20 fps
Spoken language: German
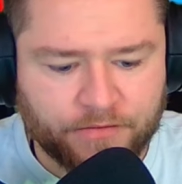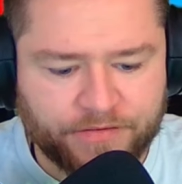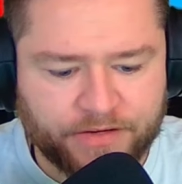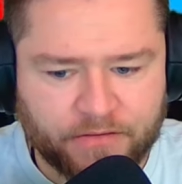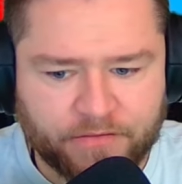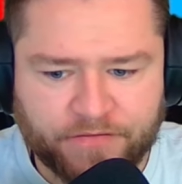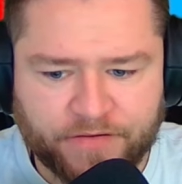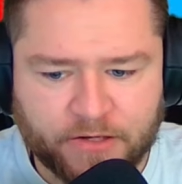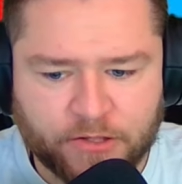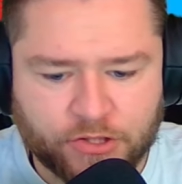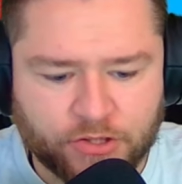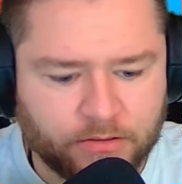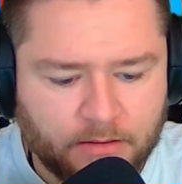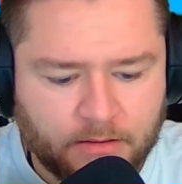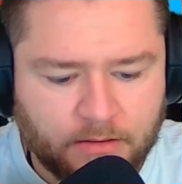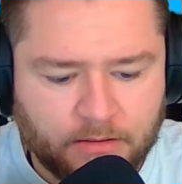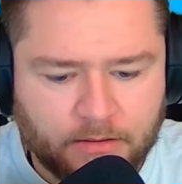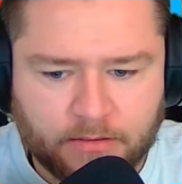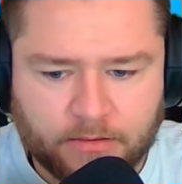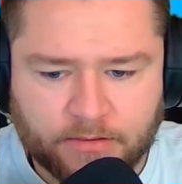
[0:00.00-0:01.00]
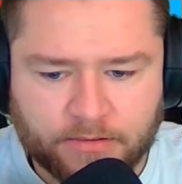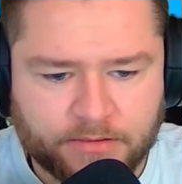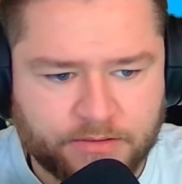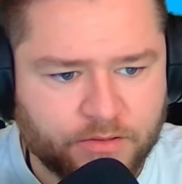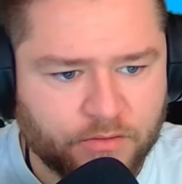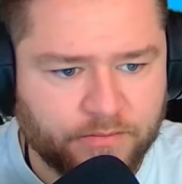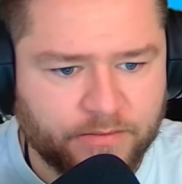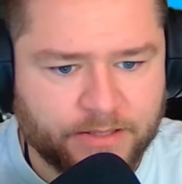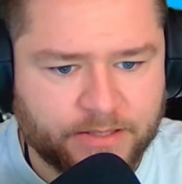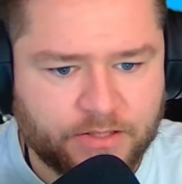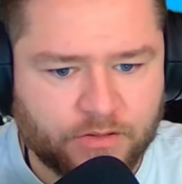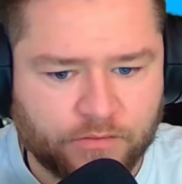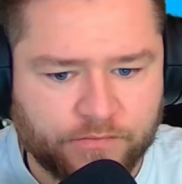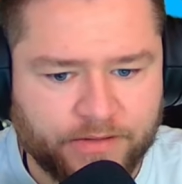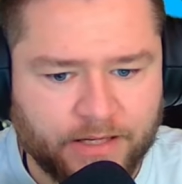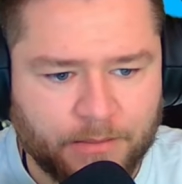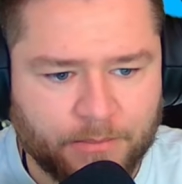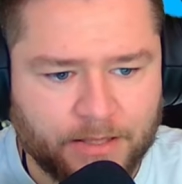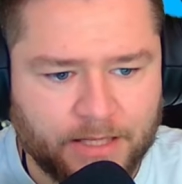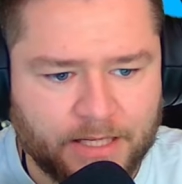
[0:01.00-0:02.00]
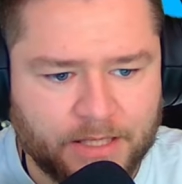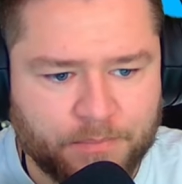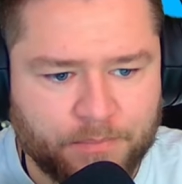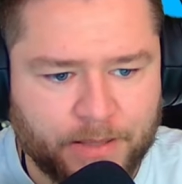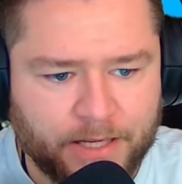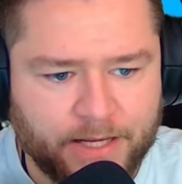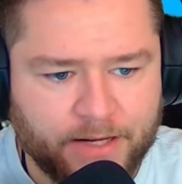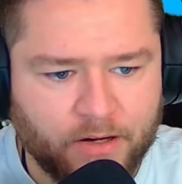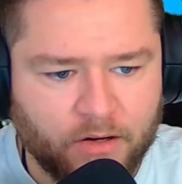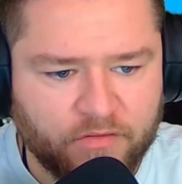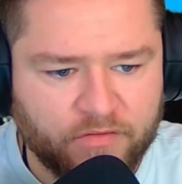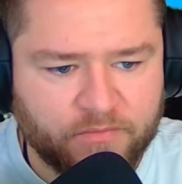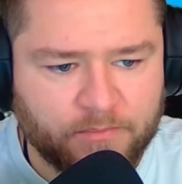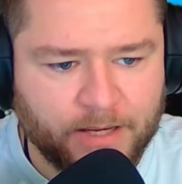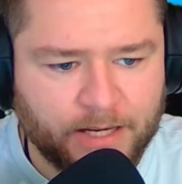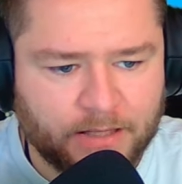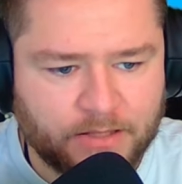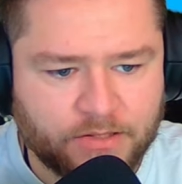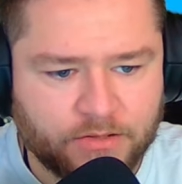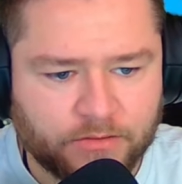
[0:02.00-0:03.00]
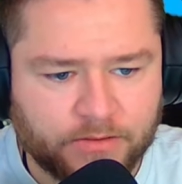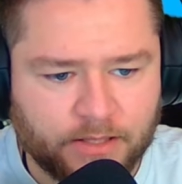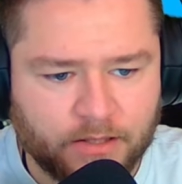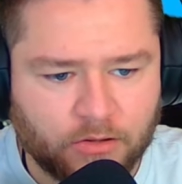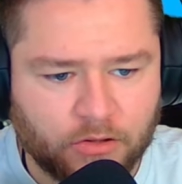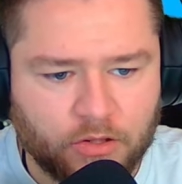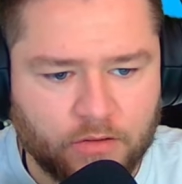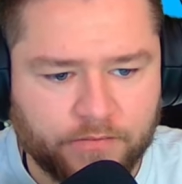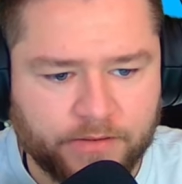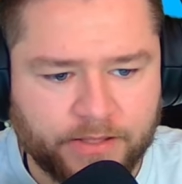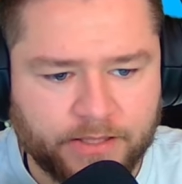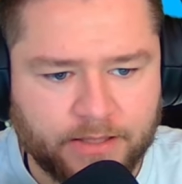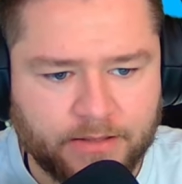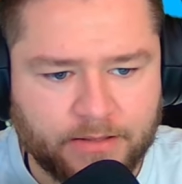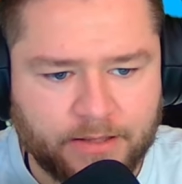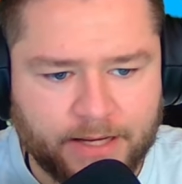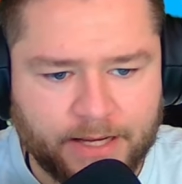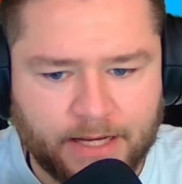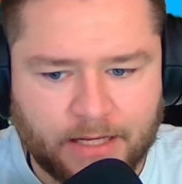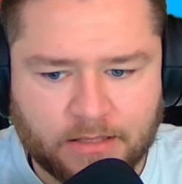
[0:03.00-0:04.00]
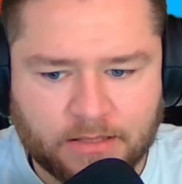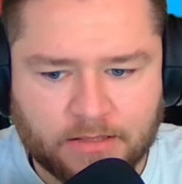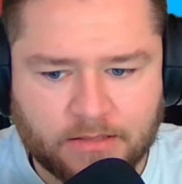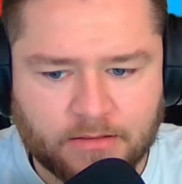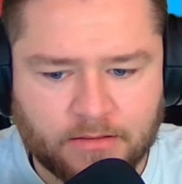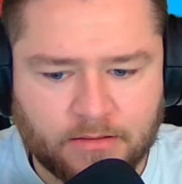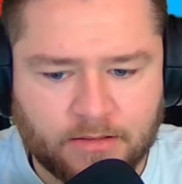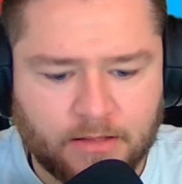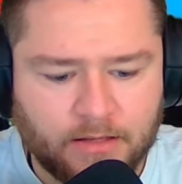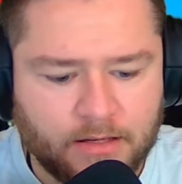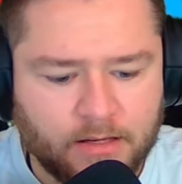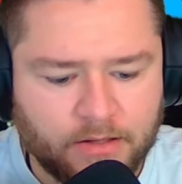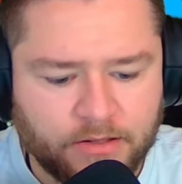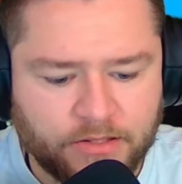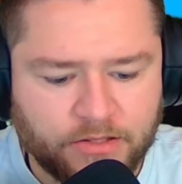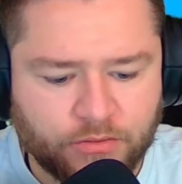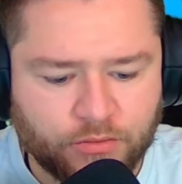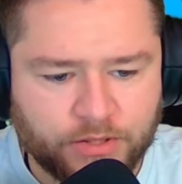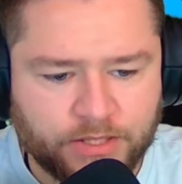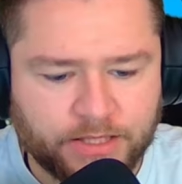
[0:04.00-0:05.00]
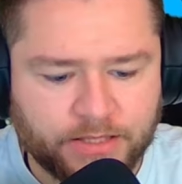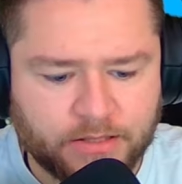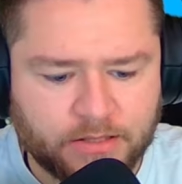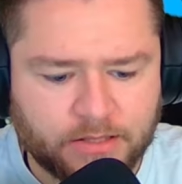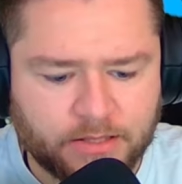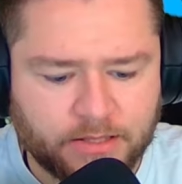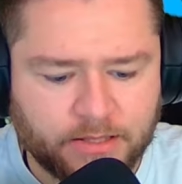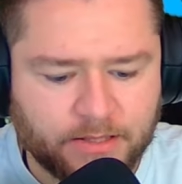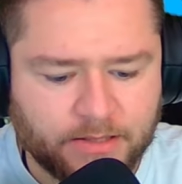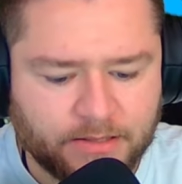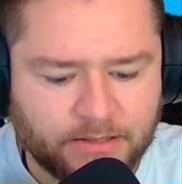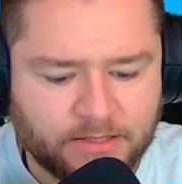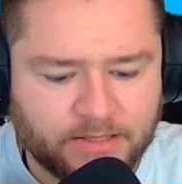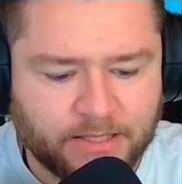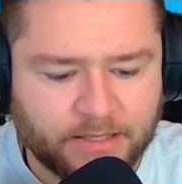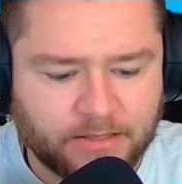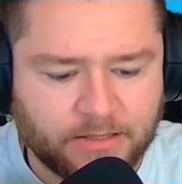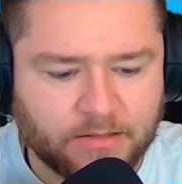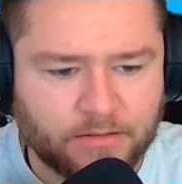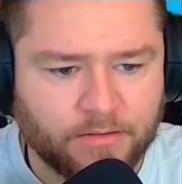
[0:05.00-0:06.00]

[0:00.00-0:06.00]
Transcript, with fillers: jeden Fall schon äh, sowas. So, wir haben gleich beide auf Max und dann können wir hier den ersten UTC setzen,